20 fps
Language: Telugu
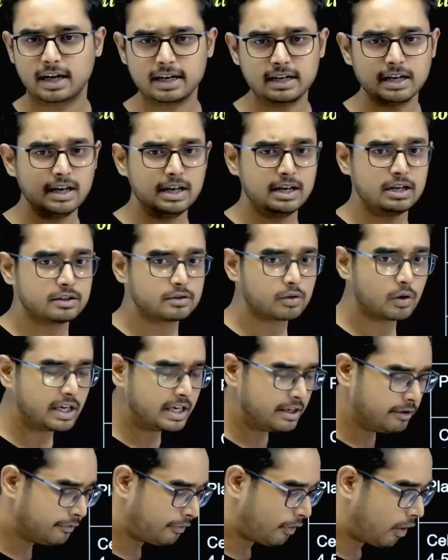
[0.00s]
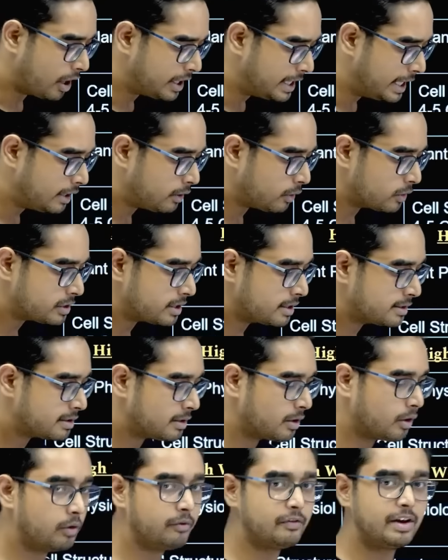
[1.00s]
రైట్ సో ఈ ఫార్టీ
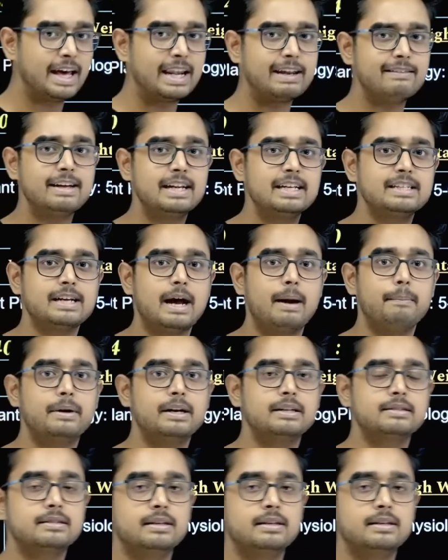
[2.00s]
క్వశ్చన్స్లో వేరే వేరే చాప్టర్స్